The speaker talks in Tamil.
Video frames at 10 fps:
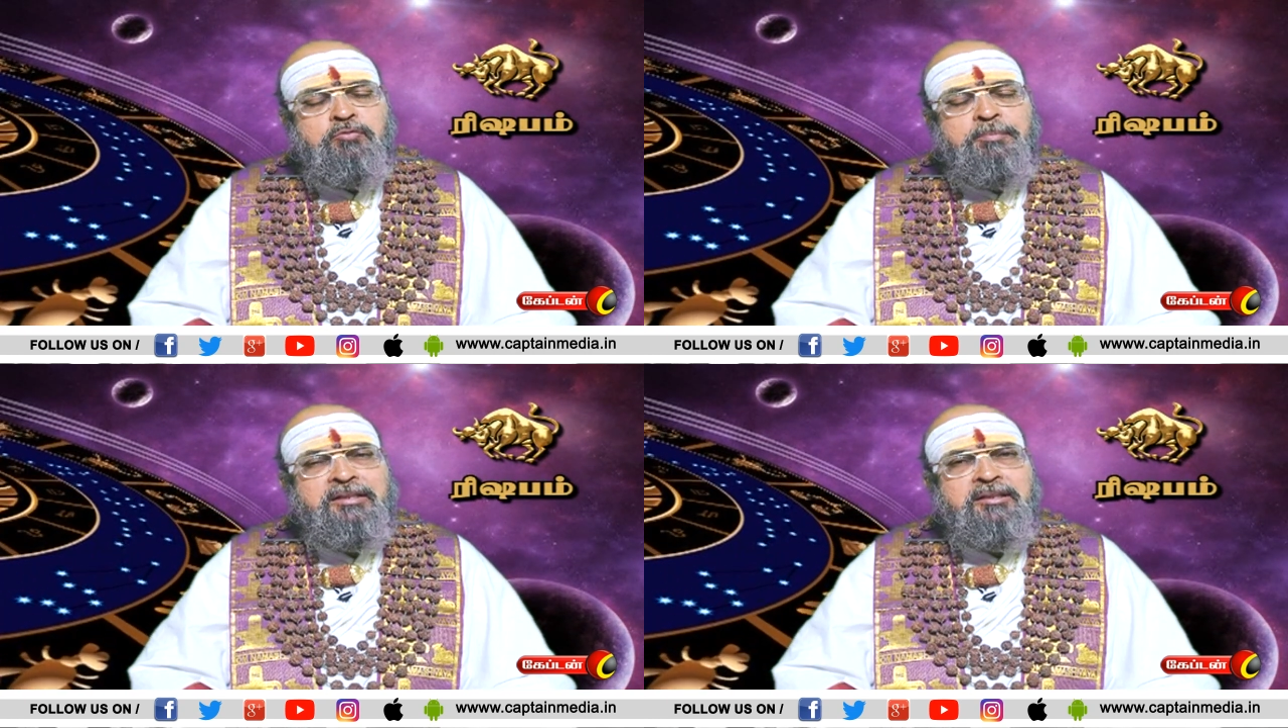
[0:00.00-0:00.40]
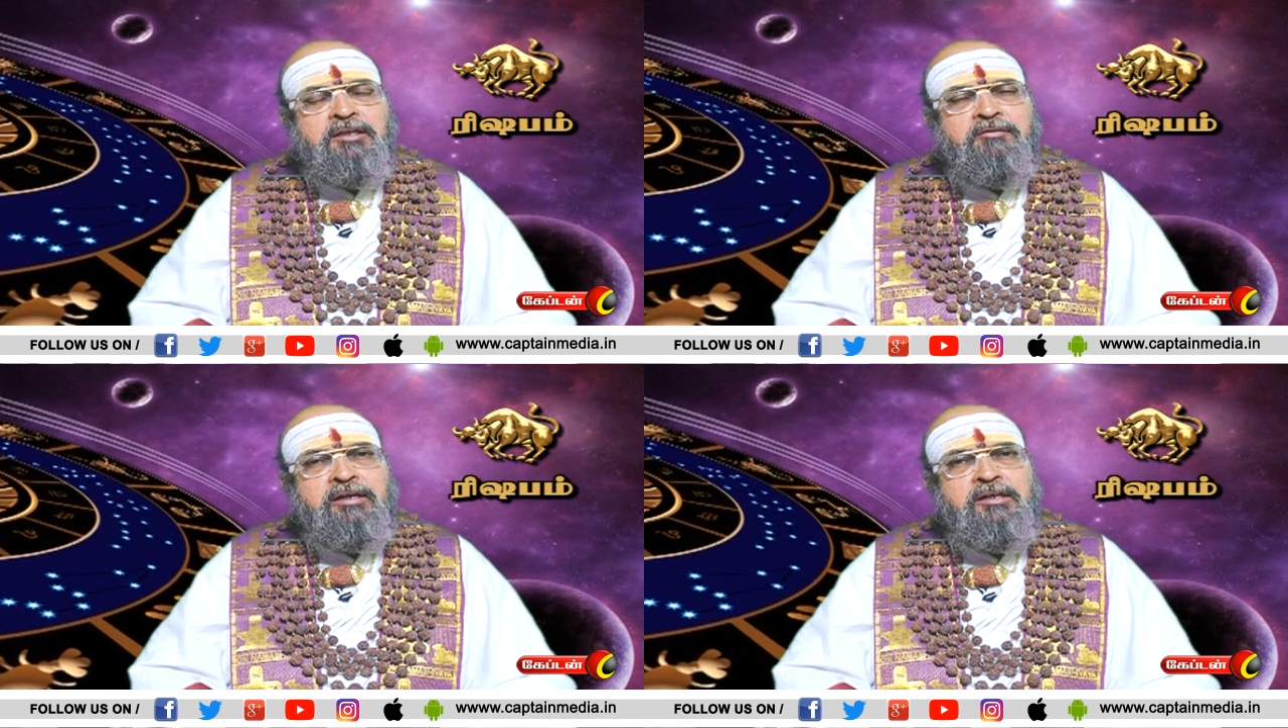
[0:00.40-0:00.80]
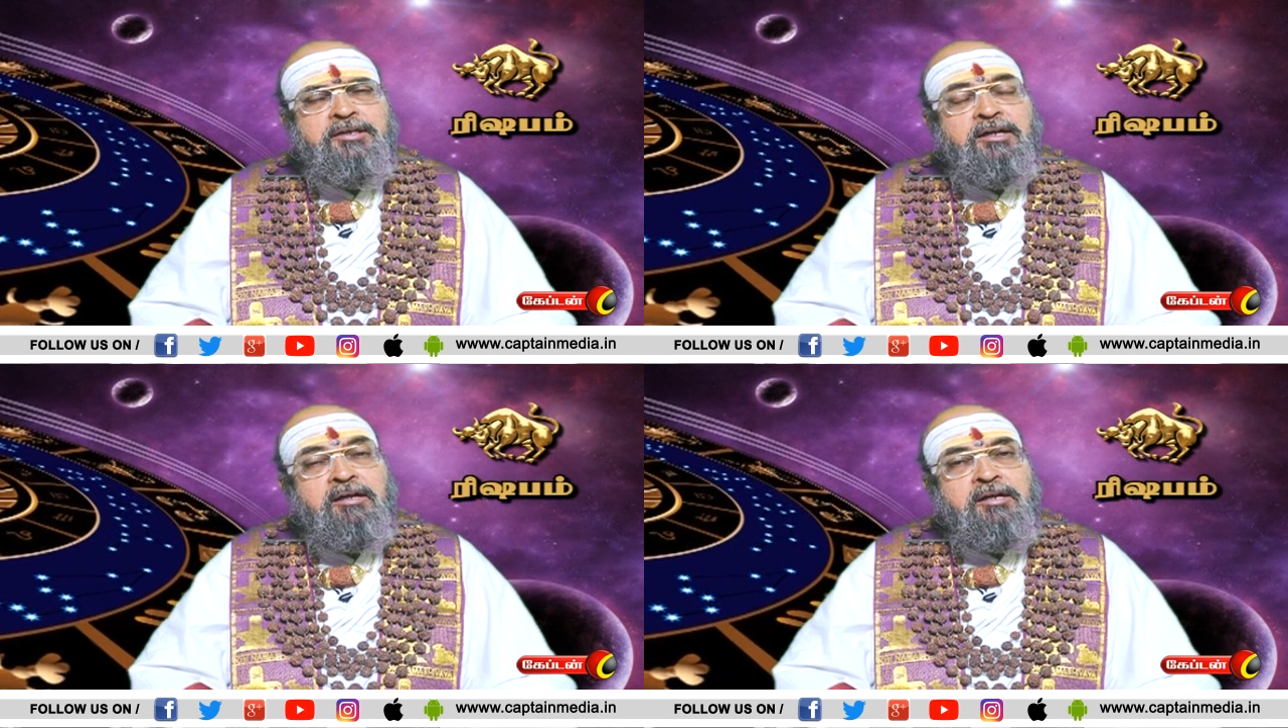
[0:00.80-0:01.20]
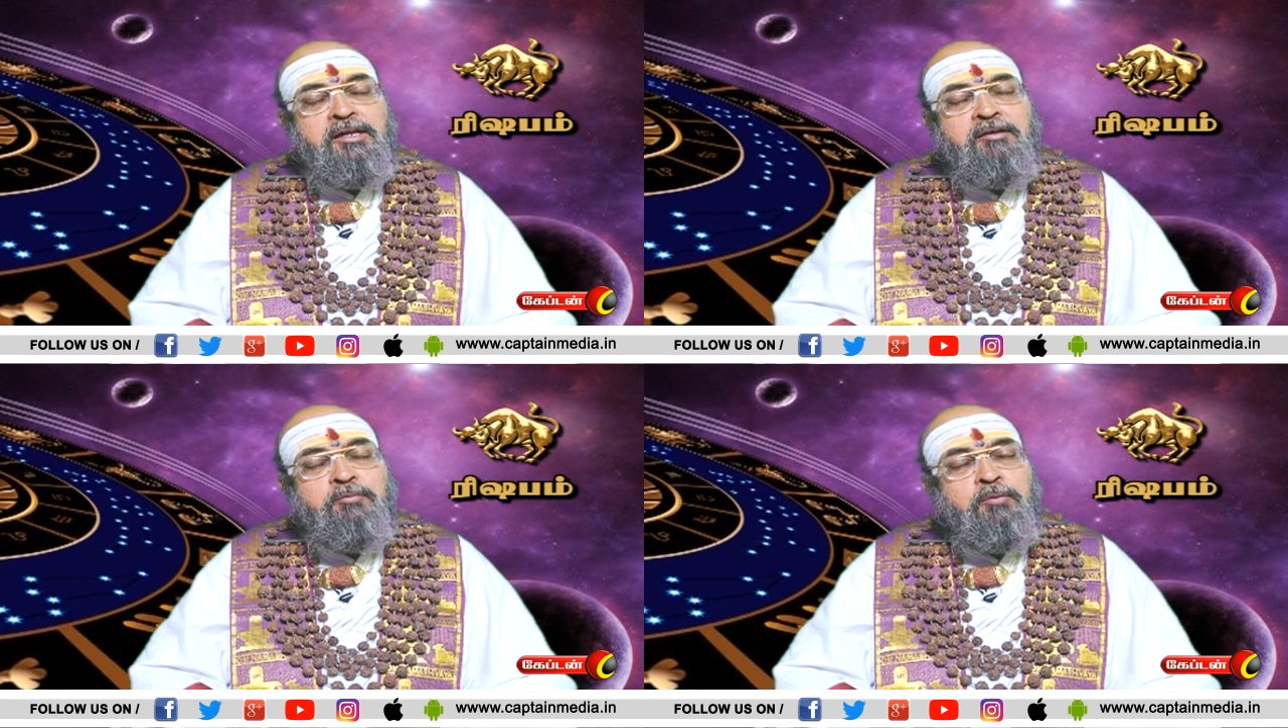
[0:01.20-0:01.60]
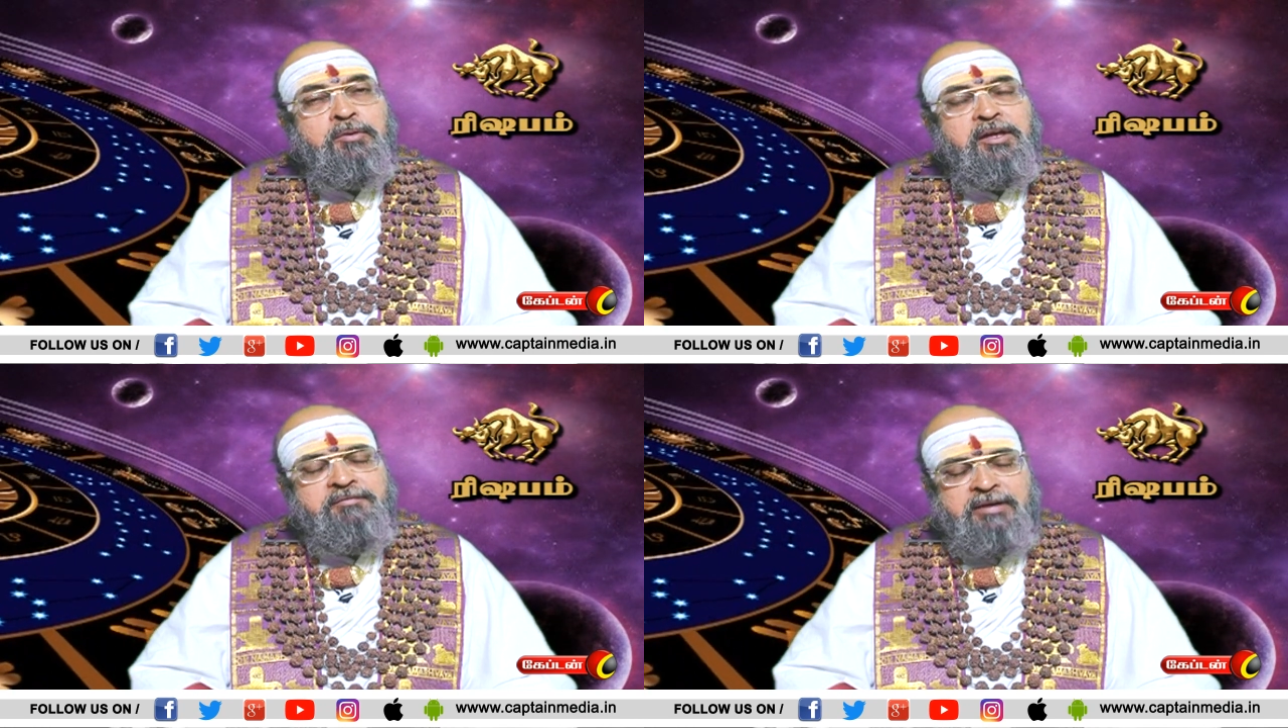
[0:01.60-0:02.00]
சுப தகவல்கள் நாடி
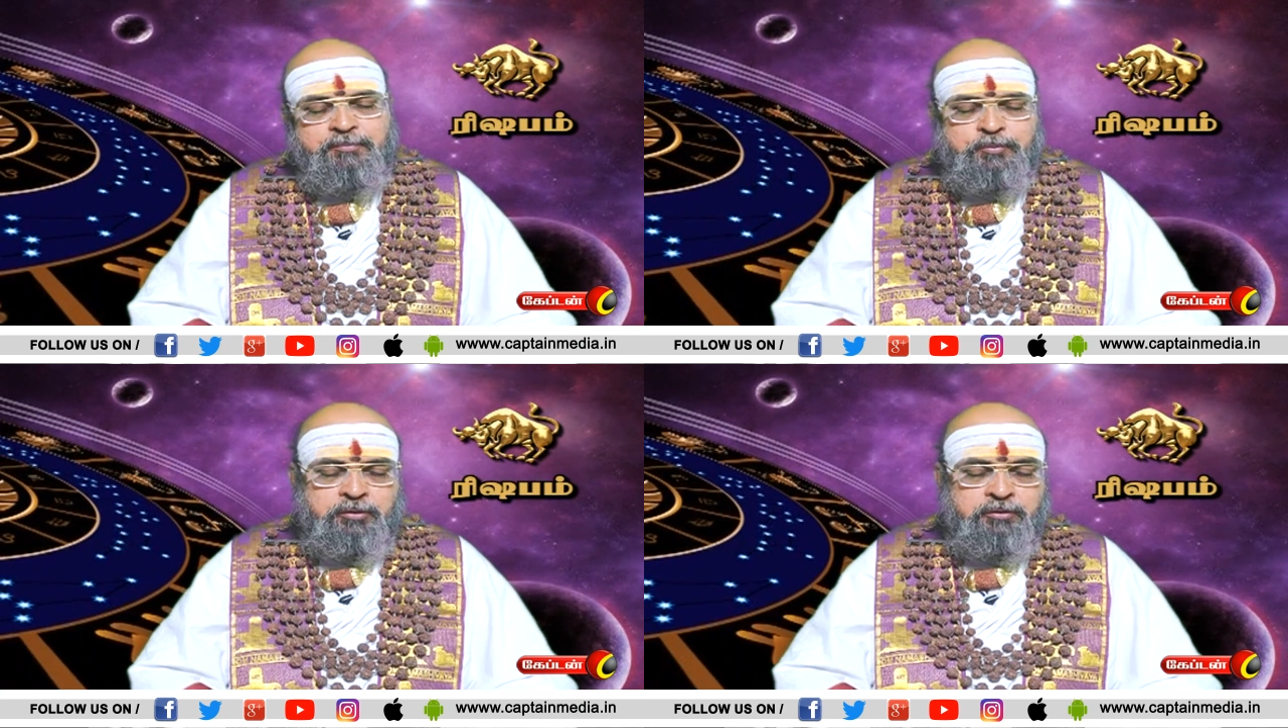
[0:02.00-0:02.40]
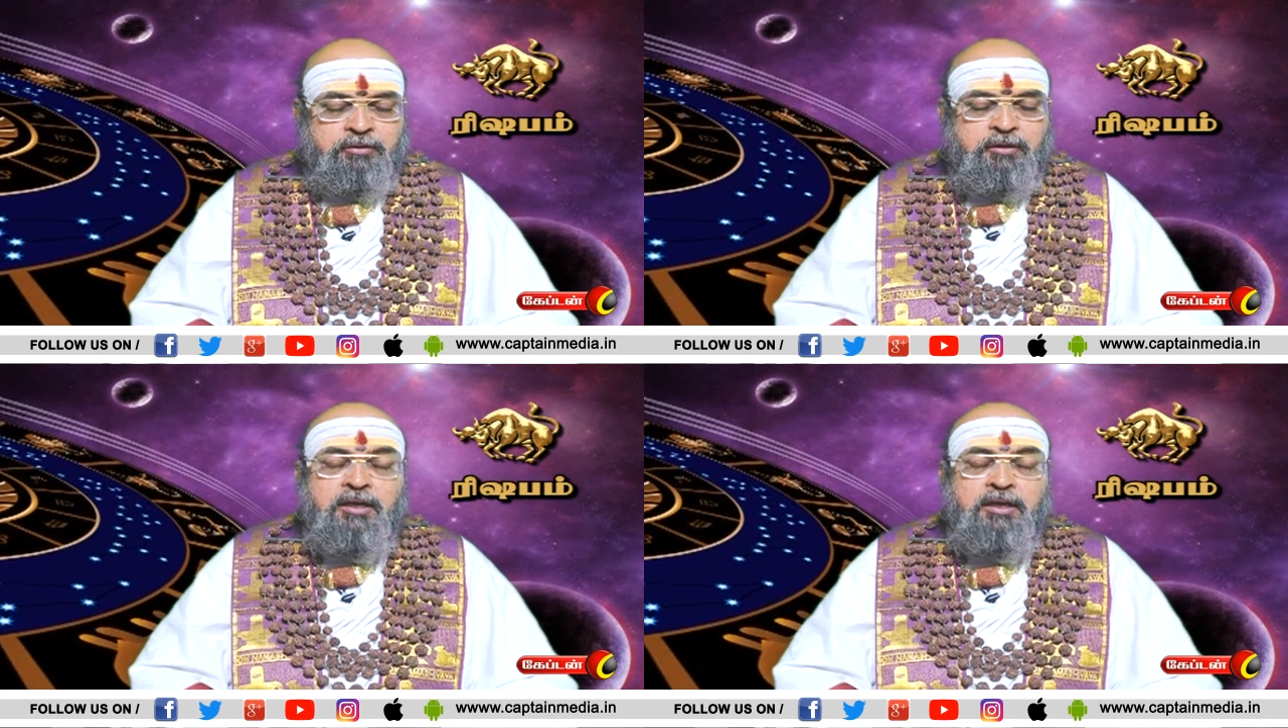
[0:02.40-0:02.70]
ஓடி வரப்போகிறது